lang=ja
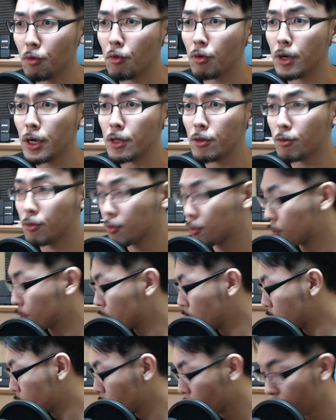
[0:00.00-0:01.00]
今回の
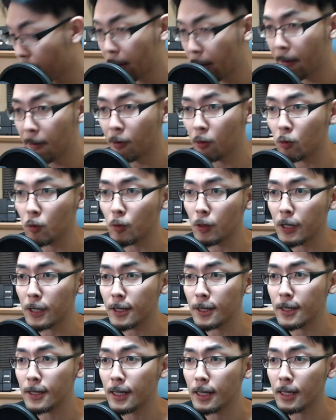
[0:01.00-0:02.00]
グッズですね、ご紹介
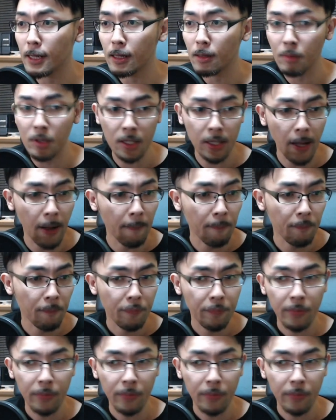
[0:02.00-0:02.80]
させていただきました。